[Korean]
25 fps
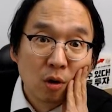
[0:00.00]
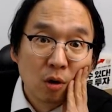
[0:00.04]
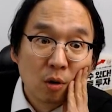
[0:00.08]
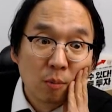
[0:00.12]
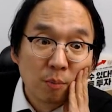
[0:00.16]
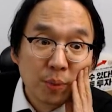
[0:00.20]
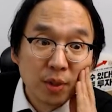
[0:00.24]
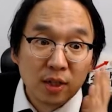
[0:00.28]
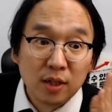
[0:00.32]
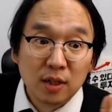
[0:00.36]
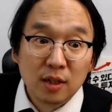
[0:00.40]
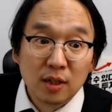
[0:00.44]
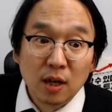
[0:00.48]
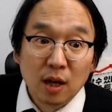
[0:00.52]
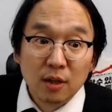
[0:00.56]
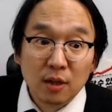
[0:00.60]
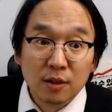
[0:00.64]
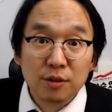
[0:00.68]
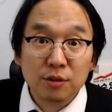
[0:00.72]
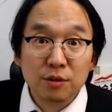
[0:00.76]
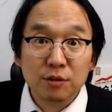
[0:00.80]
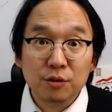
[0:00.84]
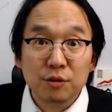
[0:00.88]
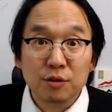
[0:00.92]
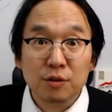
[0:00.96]
피가
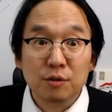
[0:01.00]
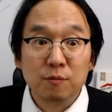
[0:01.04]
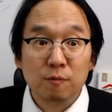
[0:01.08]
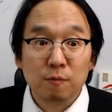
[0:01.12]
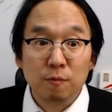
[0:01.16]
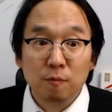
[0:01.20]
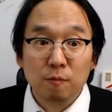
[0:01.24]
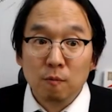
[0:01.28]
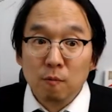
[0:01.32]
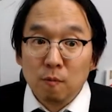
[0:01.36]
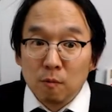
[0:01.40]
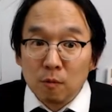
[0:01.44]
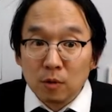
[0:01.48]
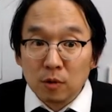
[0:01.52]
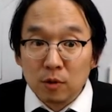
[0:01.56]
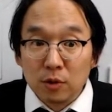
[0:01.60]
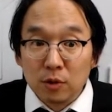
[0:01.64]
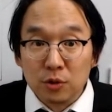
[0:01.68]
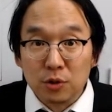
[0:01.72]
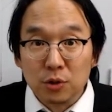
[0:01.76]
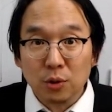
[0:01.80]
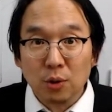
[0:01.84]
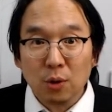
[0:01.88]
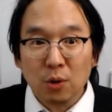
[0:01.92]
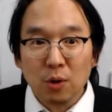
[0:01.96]
흐르는
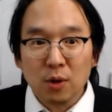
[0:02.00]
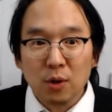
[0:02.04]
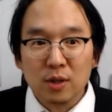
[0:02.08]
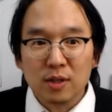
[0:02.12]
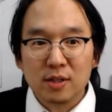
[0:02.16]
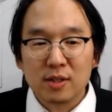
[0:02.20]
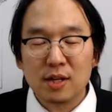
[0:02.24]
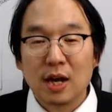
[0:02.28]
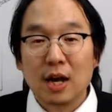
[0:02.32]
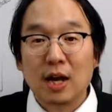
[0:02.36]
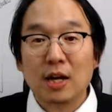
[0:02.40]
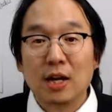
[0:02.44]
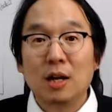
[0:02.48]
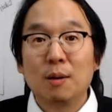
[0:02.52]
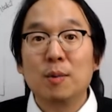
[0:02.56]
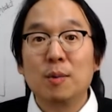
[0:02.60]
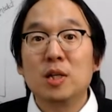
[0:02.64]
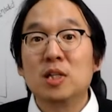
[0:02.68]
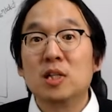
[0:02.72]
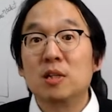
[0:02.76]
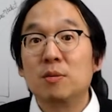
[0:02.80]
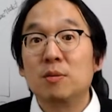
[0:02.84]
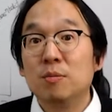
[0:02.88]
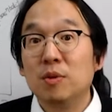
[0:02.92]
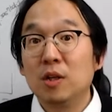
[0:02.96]
그죠? 사람의
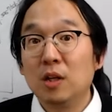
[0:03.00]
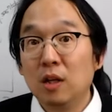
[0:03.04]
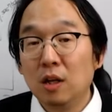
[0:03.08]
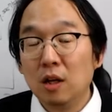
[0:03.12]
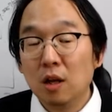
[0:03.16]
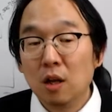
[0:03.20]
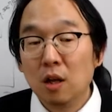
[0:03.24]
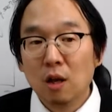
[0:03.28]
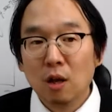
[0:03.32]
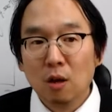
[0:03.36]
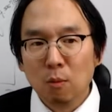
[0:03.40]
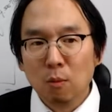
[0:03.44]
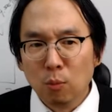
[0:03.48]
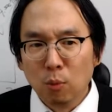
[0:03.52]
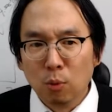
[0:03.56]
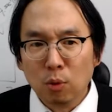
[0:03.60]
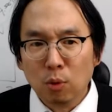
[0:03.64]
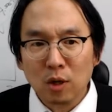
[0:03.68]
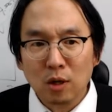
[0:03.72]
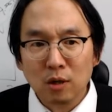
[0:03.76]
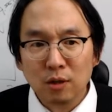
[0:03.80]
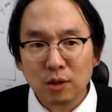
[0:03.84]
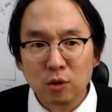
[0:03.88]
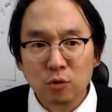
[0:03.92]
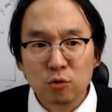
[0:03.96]
심리? 뭐가
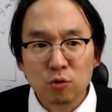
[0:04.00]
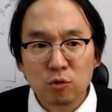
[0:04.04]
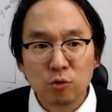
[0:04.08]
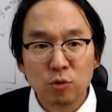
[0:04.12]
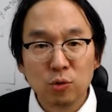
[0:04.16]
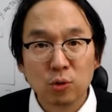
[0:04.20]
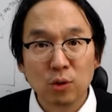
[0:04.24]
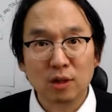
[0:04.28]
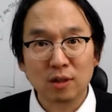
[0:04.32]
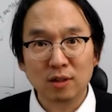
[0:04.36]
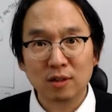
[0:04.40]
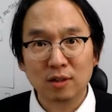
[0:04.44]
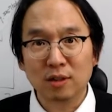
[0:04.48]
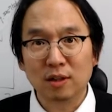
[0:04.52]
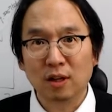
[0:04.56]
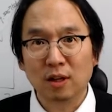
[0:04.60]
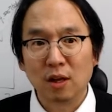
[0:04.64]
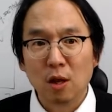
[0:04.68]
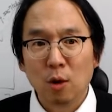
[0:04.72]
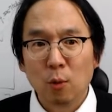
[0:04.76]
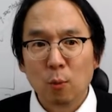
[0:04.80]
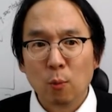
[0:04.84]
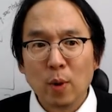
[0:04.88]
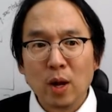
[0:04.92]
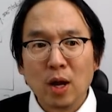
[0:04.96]
그렇게 중요한데?
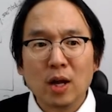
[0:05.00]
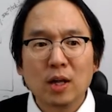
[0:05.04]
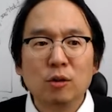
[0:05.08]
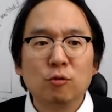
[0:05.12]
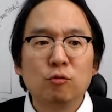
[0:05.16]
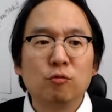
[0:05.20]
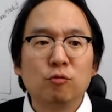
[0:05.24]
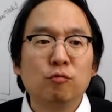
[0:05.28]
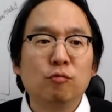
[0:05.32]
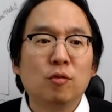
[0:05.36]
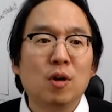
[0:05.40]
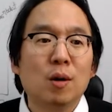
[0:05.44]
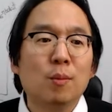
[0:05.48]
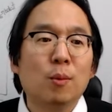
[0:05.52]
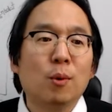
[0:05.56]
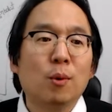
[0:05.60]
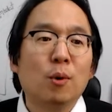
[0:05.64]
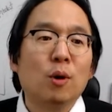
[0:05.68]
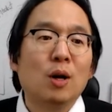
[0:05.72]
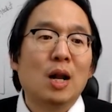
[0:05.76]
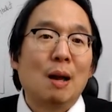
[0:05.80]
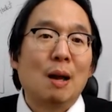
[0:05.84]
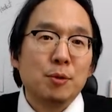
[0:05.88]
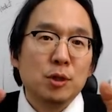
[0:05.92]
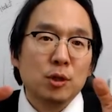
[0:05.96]
왜 두 과목을
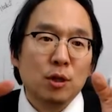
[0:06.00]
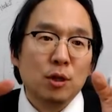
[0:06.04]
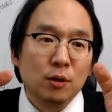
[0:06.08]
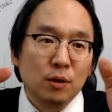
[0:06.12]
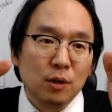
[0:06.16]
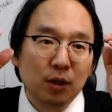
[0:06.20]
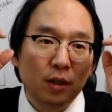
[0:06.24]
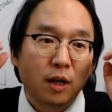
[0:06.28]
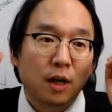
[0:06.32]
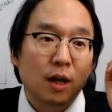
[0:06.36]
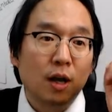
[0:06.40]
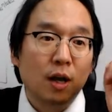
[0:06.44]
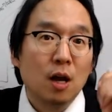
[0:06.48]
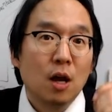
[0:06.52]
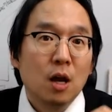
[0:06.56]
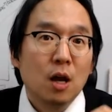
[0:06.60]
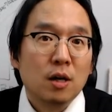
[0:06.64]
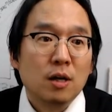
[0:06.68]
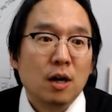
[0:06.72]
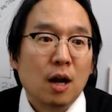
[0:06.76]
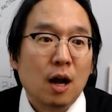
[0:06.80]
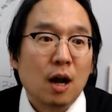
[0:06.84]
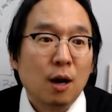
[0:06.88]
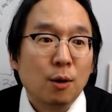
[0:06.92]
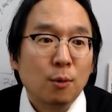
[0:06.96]
합쳤는데?
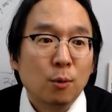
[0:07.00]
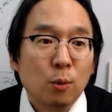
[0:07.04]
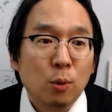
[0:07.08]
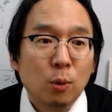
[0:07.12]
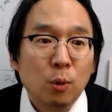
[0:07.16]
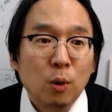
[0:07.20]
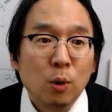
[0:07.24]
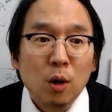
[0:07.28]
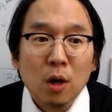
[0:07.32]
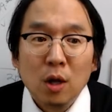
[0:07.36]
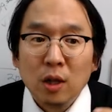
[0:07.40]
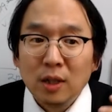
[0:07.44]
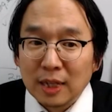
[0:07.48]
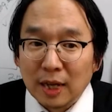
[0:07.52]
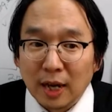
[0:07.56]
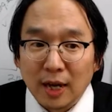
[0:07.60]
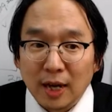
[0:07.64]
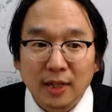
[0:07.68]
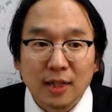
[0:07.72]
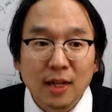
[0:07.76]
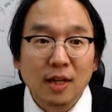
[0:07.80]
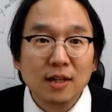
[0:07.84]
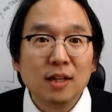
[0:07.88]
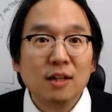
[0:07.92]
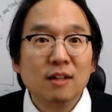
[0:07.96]
라고
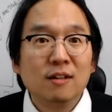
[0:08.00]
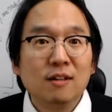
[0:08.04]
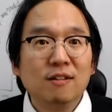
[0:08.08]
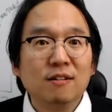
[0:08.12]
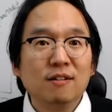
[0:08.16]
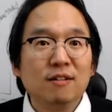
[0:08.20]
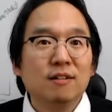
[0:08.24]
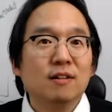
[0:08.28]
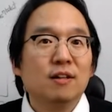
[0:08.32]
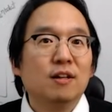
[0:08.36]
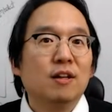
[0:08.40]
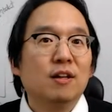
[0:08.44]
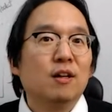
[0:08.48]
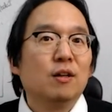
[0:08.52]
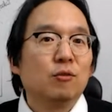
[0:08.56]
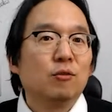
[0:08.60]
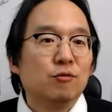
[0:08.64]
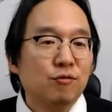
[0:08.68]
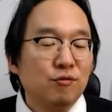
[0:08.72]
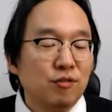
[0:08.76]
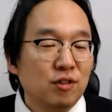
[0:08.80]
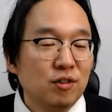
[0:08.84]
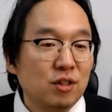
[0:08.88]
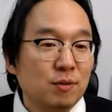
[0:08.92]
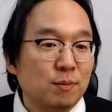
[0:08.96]
대단히들
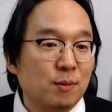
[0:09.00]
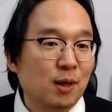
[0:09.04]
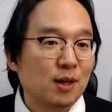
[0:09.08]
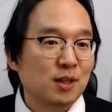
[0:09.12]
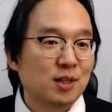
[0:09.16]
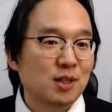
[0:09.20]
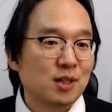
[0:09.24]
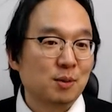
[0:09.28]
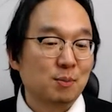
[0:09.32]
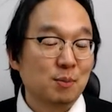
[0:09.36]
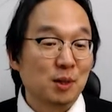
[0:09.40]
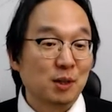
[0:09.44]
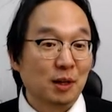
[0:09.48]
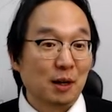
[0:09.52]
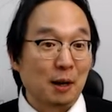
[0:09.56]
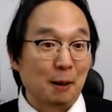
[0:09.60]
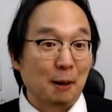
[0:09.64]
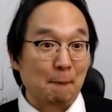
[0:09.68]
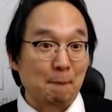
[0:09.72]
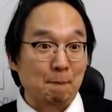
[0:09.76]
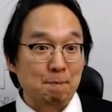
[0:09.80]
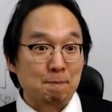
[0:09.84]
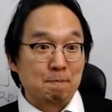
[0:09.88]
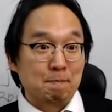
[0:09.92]
궁금해 하십니다.